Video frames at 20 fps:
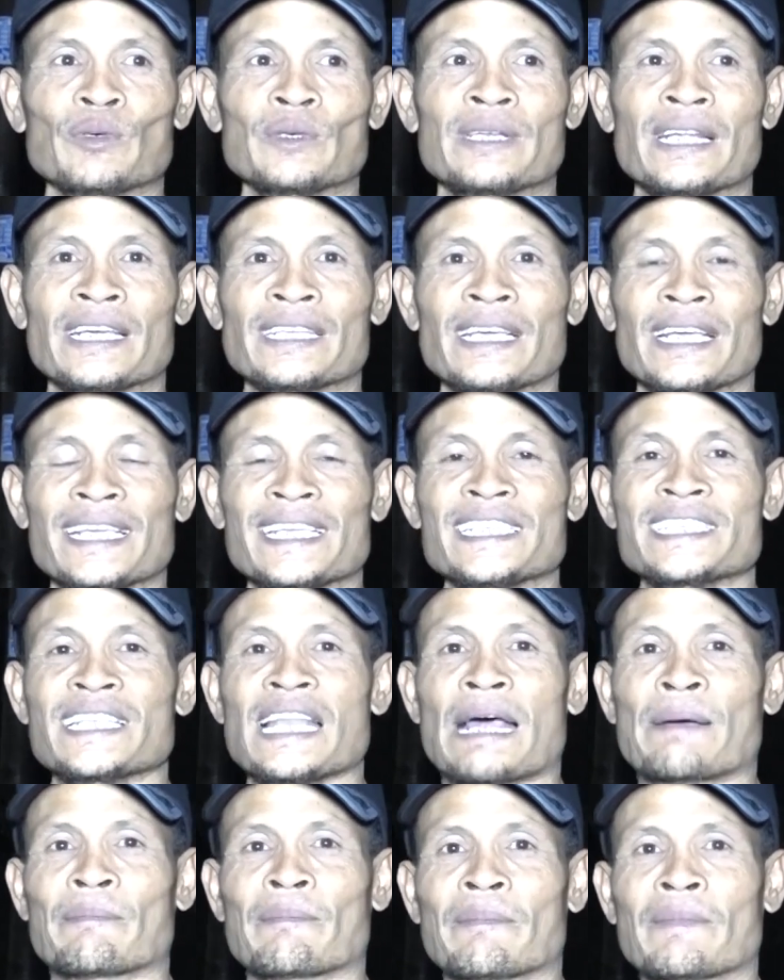budaya
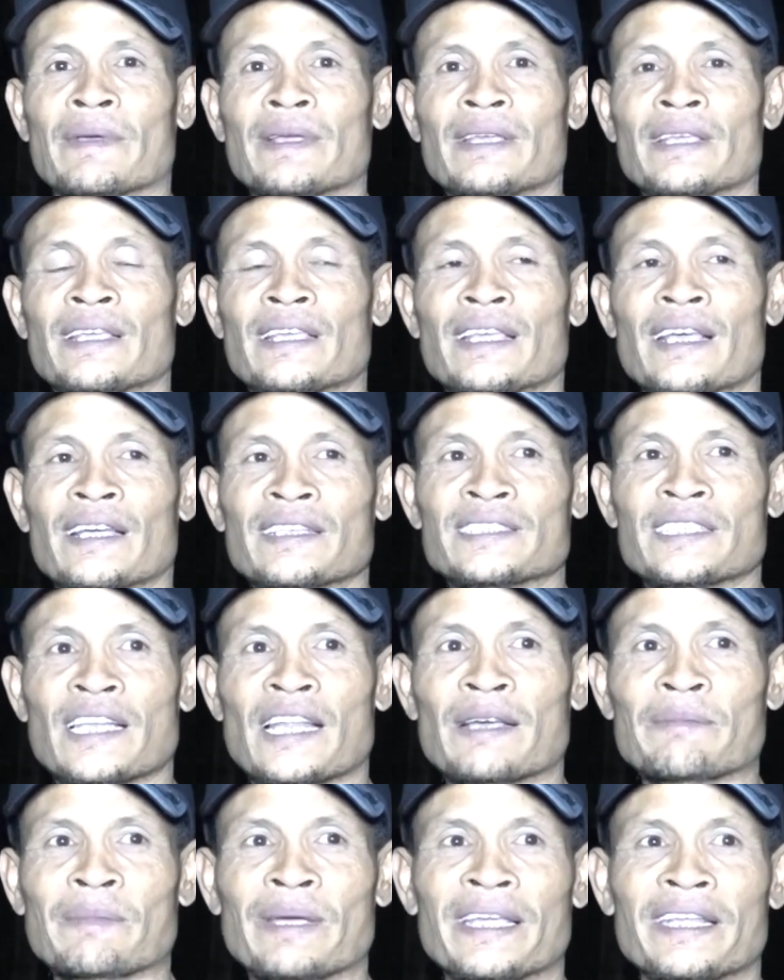Islam yang
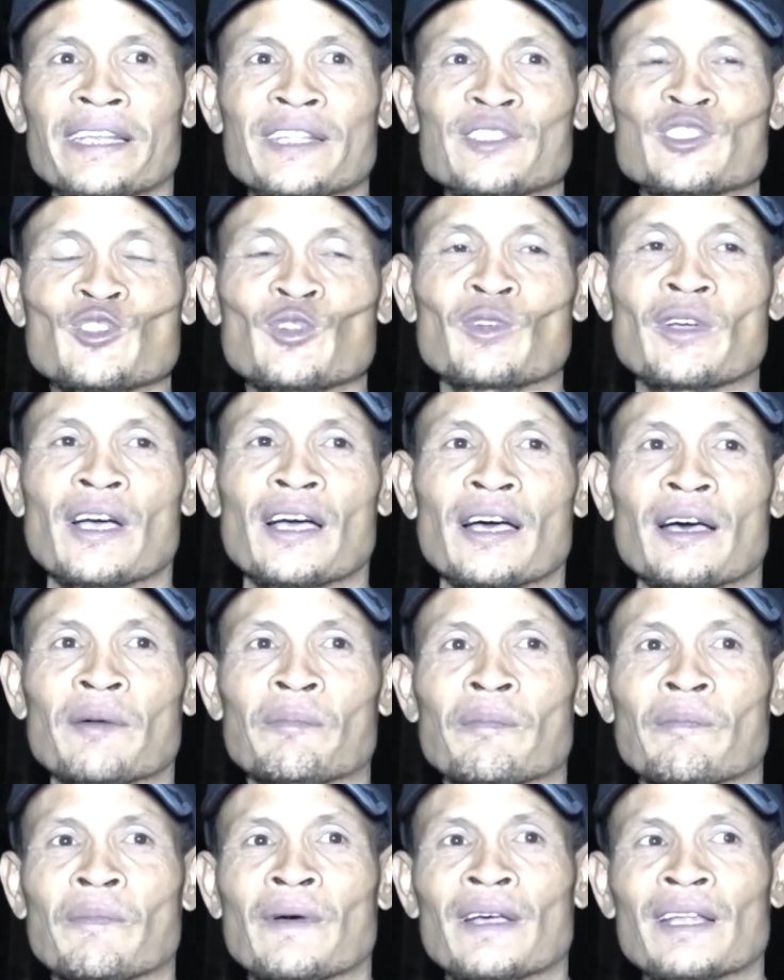selama ini juga
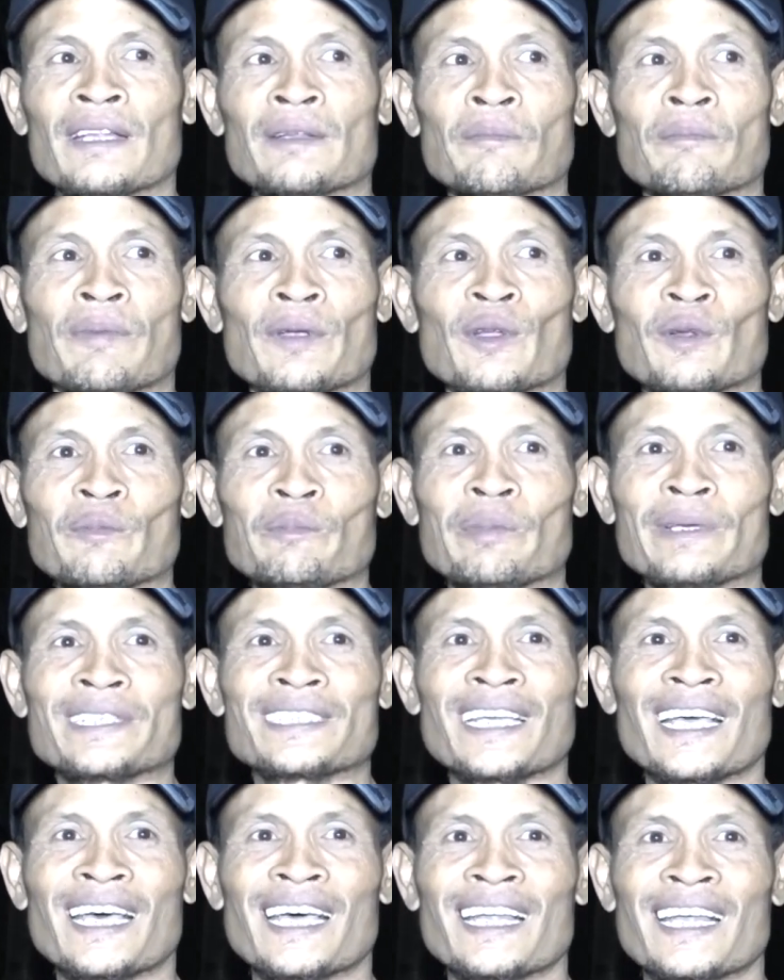belum
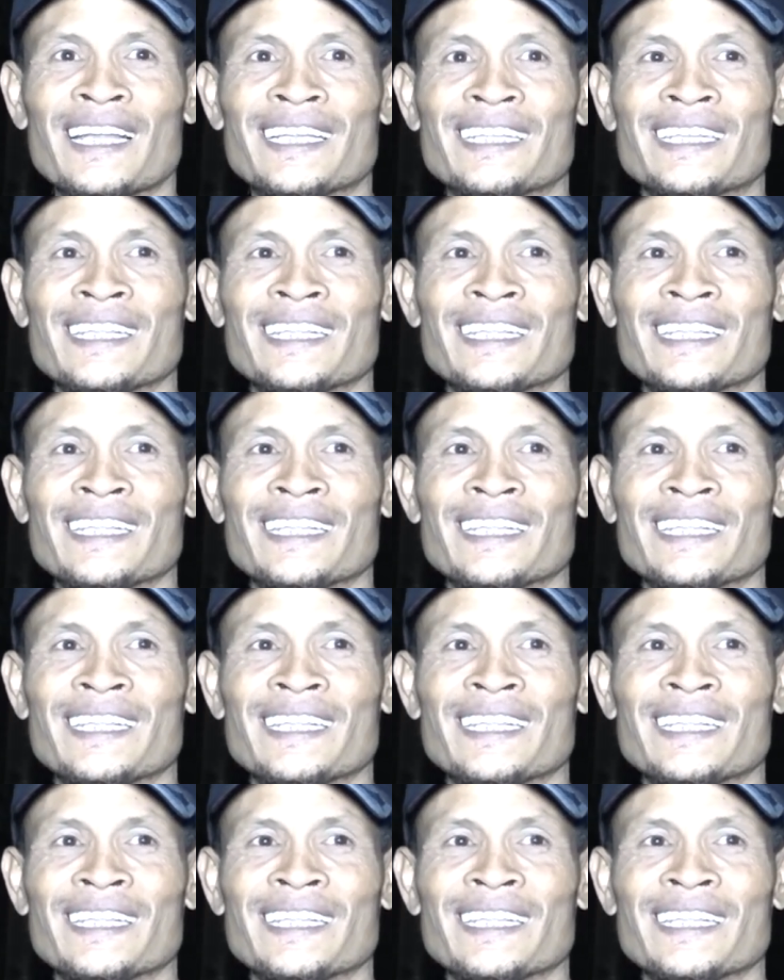bisa